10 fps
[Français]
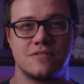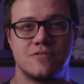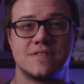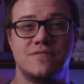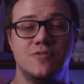
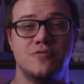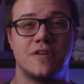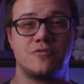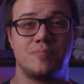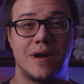Dans cette vidéo on va
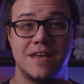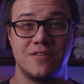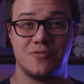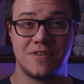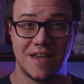donc parler
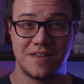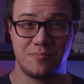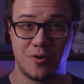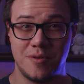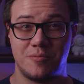de 4
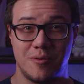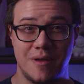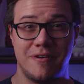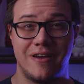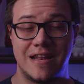premiers
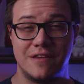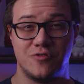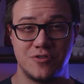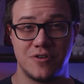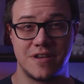problèmes avec les
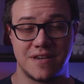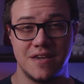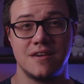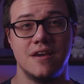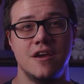voitures
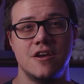électriques,